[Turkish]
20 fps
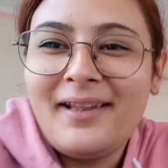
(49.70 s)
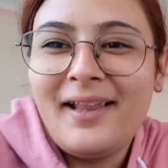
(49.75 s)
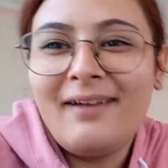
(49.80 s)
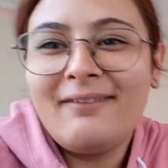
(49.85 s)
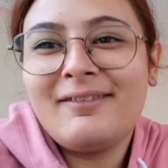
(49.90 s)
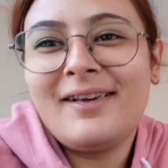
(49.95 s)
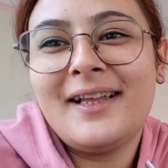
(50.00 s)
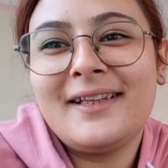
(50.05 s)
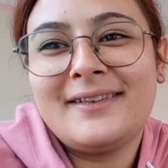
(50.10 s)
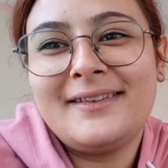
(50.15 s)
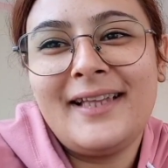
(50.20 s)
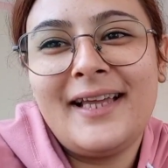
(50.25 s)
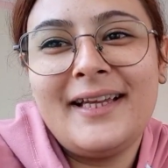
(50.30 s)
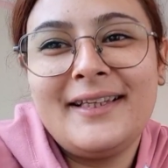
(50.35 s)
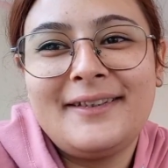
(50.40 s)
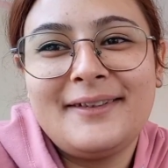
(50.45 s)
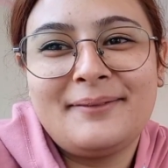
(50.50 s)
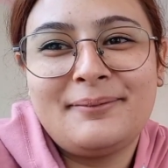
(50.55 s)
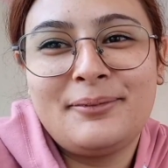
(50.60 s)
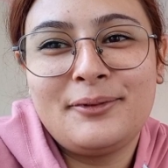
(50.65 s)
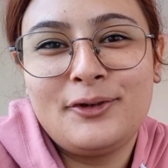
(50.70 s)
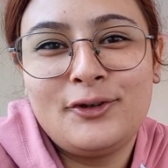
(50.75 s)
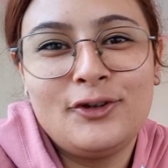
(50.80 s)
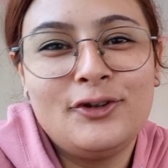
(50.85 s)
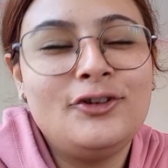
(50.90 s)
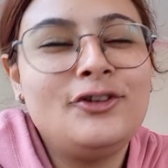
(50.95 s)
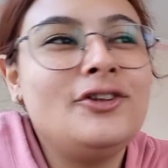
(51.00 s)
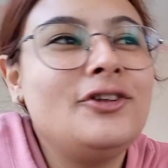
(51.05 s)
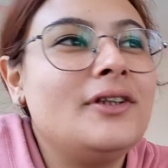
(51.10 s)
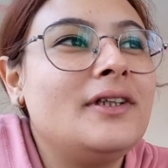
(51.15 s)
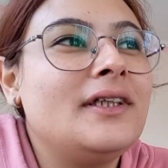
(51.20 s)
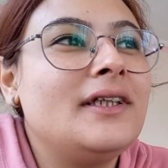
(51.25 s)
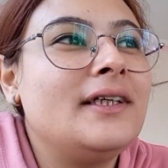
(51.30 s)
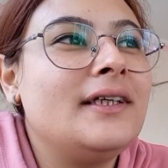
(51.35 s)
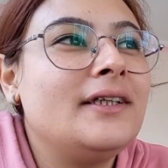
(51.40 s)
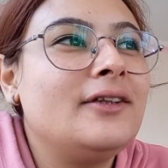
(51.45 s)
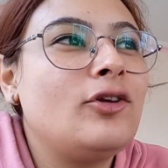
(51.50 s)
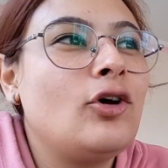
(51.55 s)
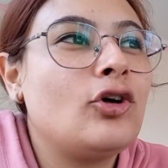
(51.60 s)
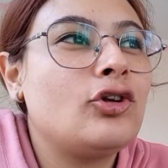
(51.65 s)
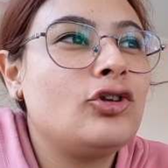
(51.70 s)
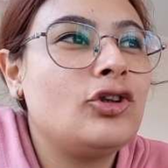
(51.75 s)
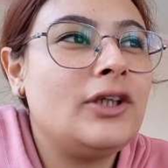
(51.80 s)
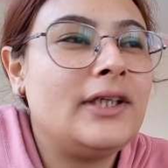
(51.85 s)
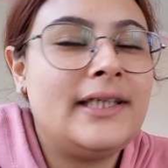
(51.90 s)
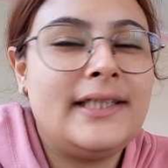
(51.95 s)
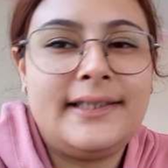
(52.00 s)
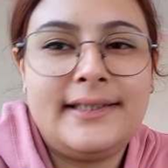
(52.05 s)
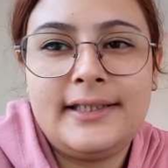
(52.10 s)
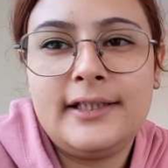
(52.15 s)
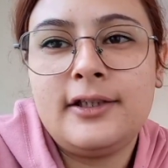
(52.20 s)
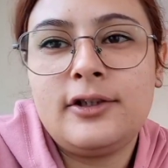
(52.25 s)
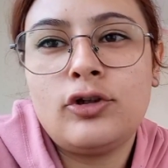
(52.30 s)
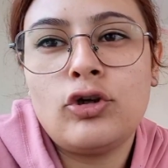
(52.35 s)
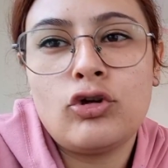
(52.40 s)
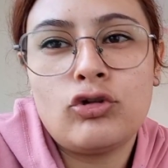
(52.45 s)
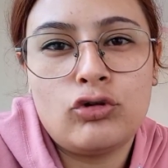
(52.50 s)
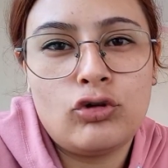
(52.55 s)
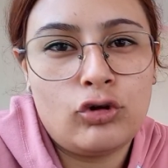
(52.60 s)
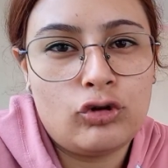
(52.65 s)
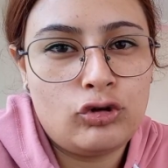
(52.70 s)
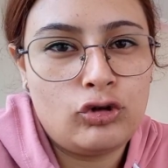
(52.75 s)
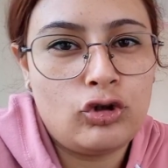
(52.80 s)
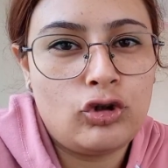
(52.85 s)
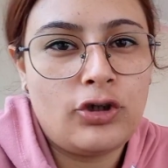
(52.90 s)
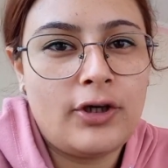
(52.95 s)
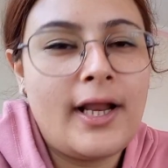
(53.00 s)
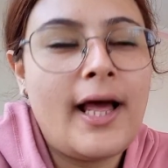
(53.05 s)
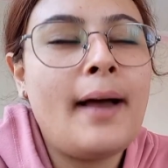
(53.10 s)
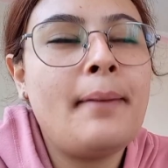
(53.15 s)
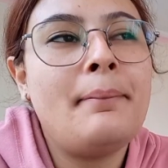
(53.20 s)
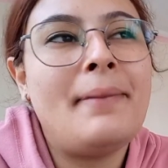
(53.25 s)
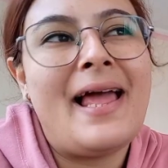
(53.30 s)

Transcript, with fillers: Yozgat'taydık bugün. E, doktora gittik göz doktoruna.